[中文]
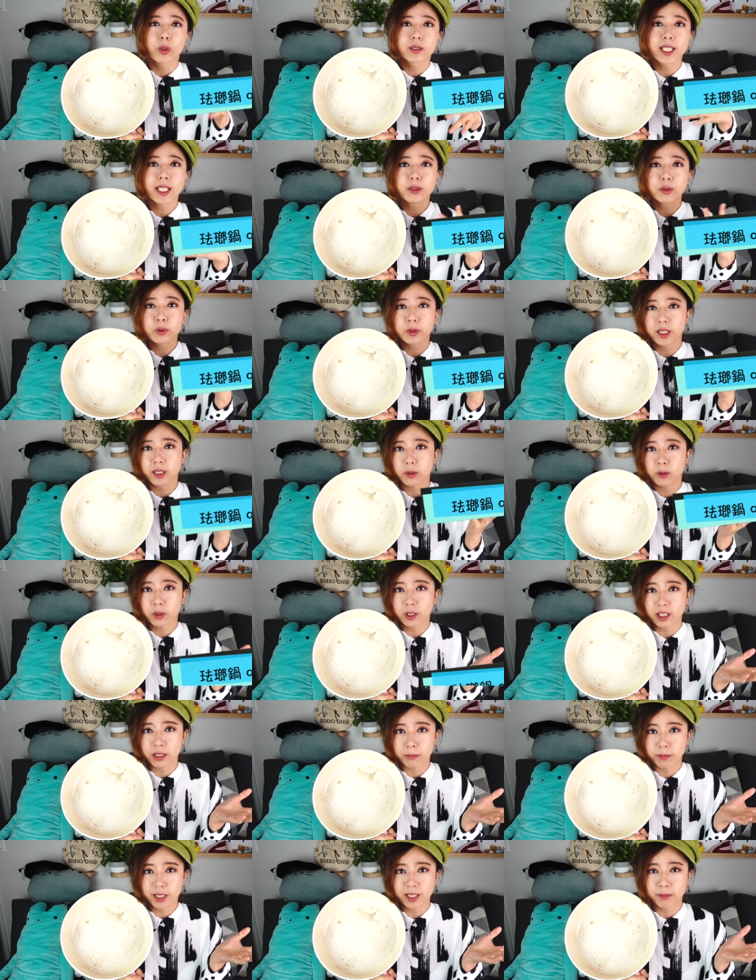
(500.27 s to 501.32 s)
我在铸铁锅
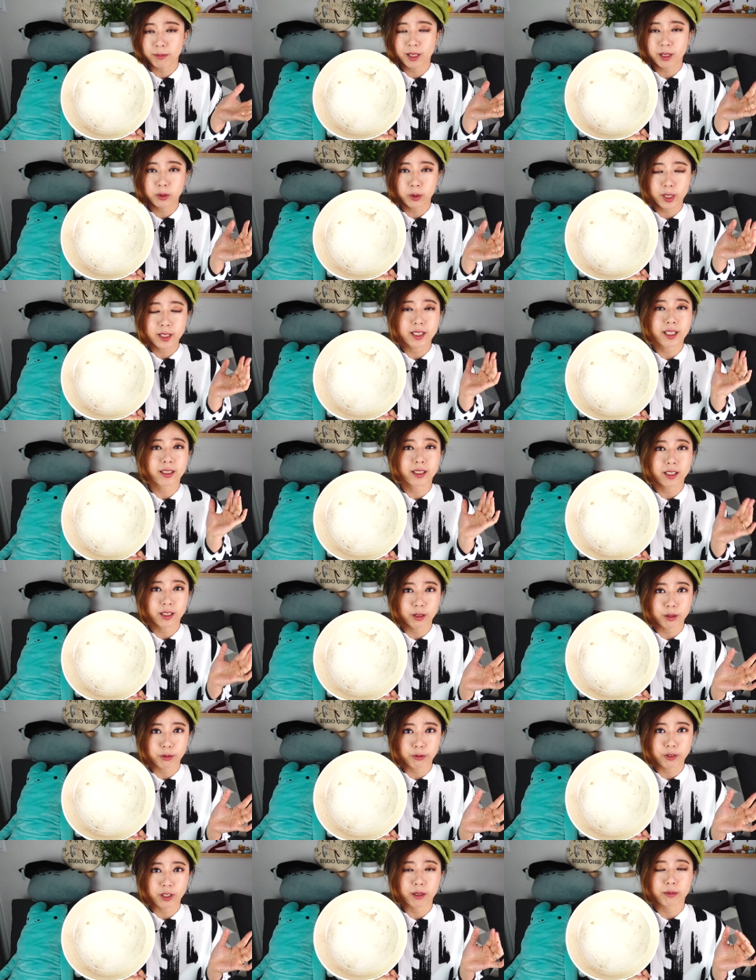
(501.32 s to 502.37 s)
的影片里面推荐
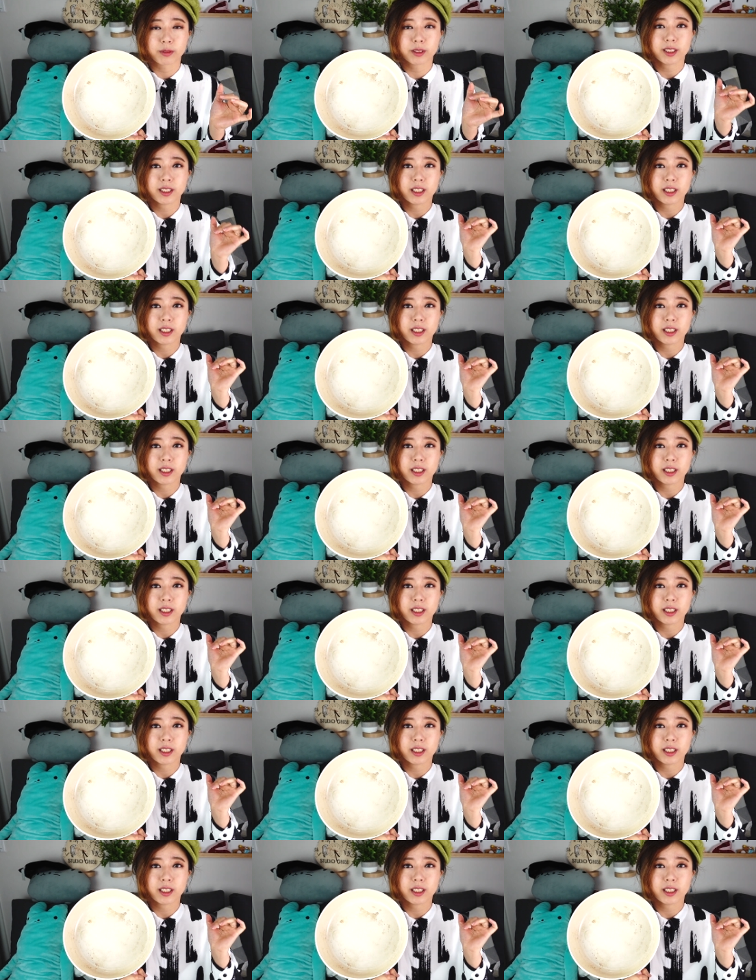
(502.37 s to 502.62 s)
Neo Flame，